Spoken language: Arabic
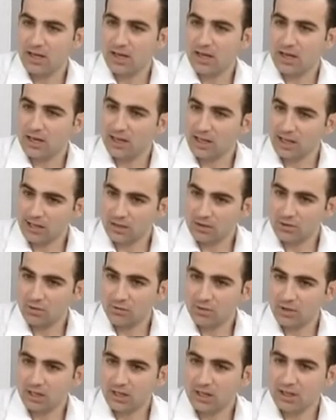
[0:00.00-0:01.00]
الحديث
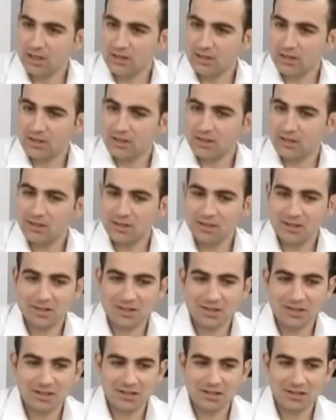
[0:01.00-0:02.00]
هنا عن
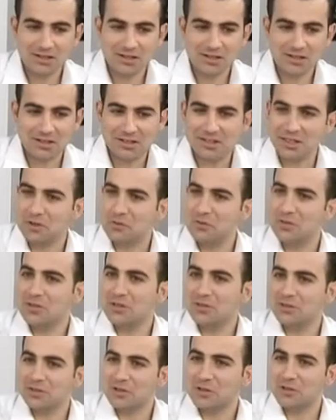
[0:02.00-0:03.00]
آه،
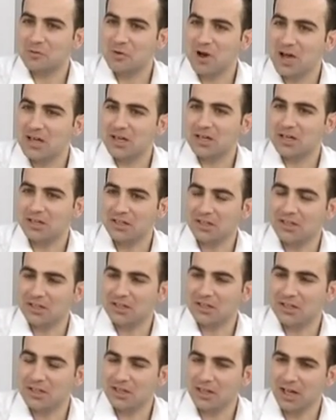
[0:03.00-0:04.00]
تدبير واقع
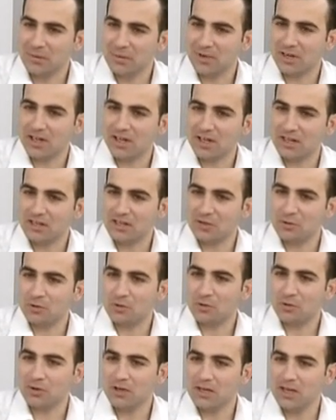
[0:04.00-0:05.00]
العمل خلينا
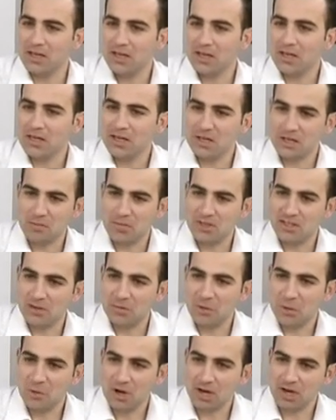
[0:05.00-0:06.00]
نقول يعني بدل
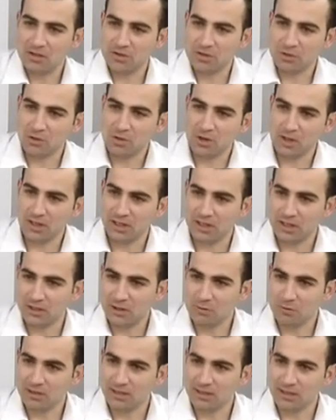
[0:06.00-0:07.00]
ما الواحد يروح
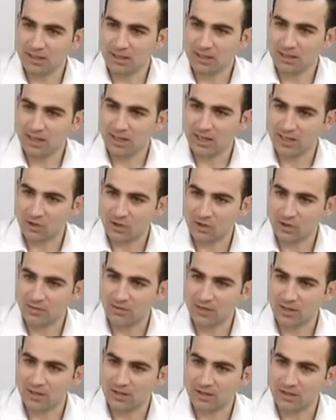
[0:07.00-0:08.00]
لدولة الاحتلال يشتغل
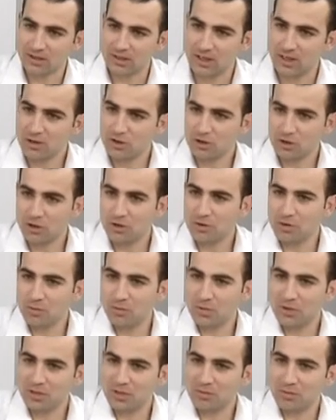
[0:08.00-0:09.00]
في أراضيها يشتغل هون
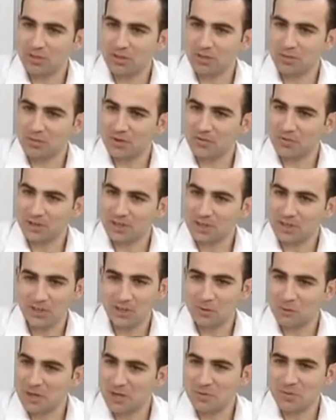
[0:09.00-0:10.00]

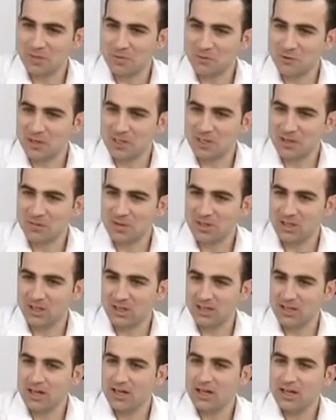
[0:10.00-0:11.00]
بفلسطين وهي مسؤولية كبيرة
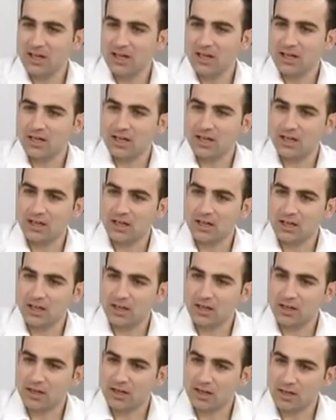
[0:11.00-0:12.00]
نعم.
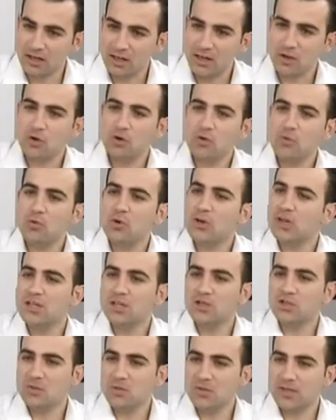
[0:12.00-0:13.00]
آه، لكم
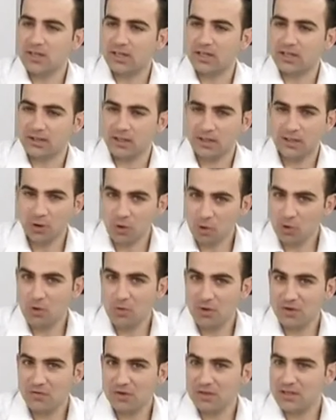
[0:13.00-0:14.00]
وللجميع أيضا
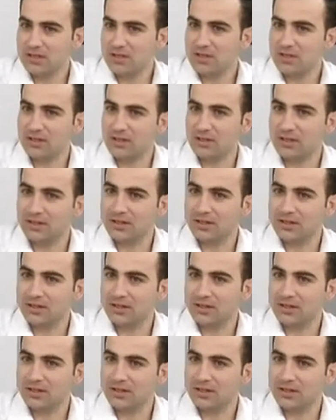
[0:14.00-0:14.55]
للحكومة الفلسطينية